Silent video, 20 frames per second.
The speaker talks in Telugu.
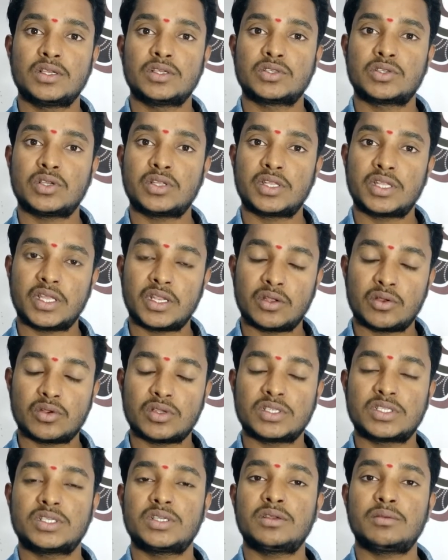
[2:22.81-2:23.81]
సో దీని
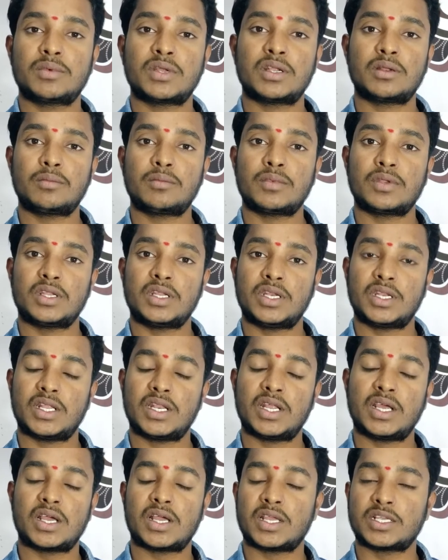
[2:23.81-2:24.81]
గురించి మనం
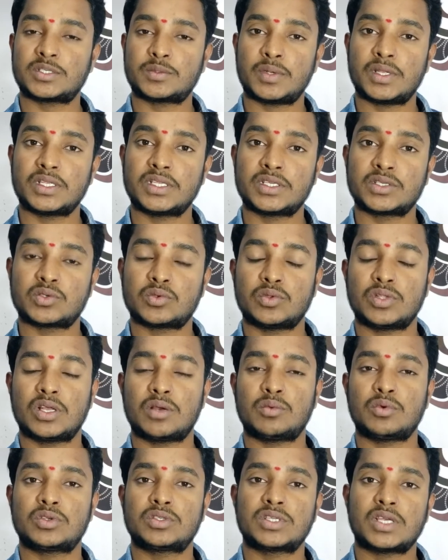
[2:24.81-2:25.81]
డీటెయిల్ గా ఎక్స్ప్లెయిన్ చేసుకుందాం
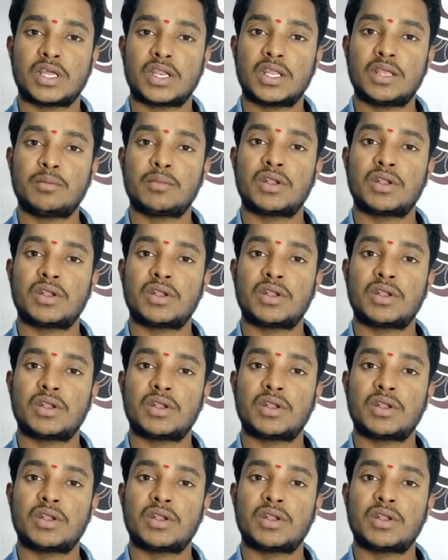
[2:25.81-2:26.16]
ఒకసారి